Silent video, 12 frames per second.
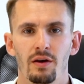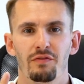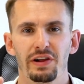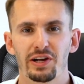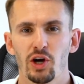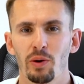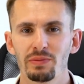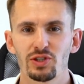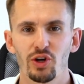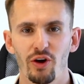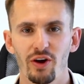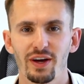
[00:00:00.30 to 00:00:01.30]
Willkommen
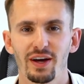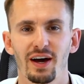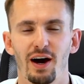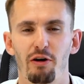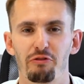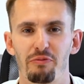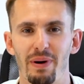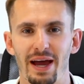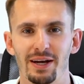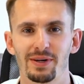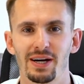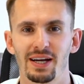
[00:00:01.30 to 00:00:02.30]
zurück auf
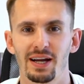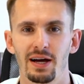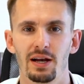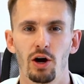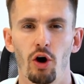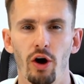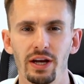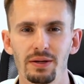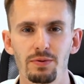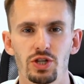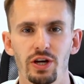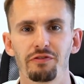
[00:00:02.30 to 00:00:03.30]
meinem Kanal. Heute
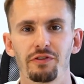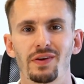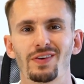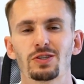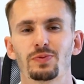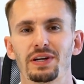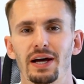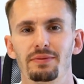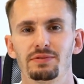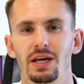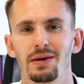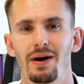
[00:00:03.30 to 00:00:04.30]
beschäftigen wir uns mit
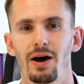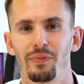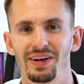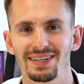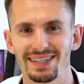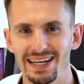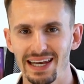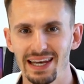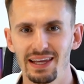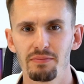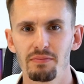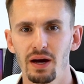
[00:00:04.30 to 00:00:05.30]
einem Thema, über das
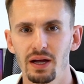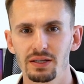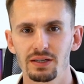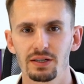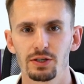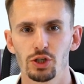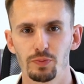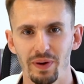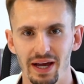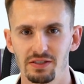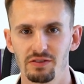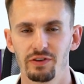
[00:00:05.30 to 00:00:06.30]
niemand
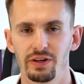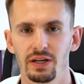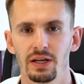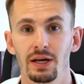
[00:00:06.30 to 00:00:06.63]
sprechen will.